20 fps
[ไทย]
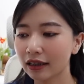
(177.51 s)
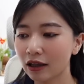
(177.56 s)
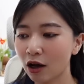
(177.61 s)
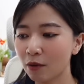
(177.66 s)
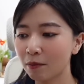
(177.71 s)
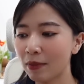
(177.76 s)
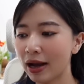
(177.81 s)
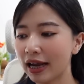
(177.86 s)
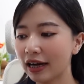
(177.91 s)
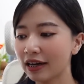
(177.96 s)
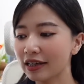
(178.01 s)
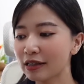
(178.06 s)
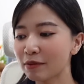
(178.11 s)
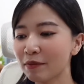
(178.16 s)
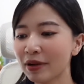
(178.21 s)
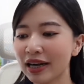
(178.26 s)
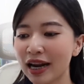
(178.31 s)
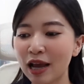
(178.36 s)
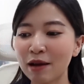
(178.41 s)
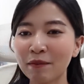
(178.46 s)
ต่อไปก็จะ
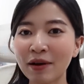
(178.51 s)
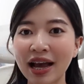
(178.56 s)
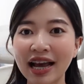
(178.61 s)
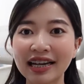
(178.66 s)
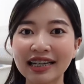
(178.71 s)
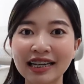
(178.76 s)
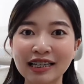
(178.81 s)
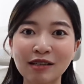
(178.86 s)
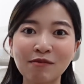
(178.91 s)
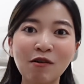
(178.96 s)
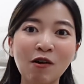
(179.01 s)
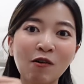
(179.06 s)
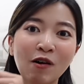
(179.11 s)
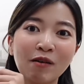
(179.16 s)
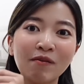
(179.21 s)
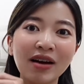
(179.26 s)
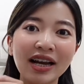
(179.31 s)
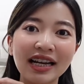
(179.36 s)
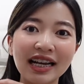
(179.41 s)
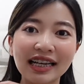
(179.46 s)
เป็น iPad เด็กจะบอก
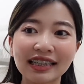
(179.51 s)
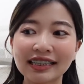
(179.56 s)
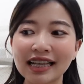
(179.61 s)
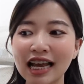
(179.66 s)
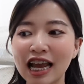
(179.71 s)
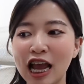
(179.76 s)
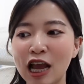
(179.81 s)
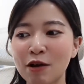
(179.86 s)
ว่าใบนี้ใส่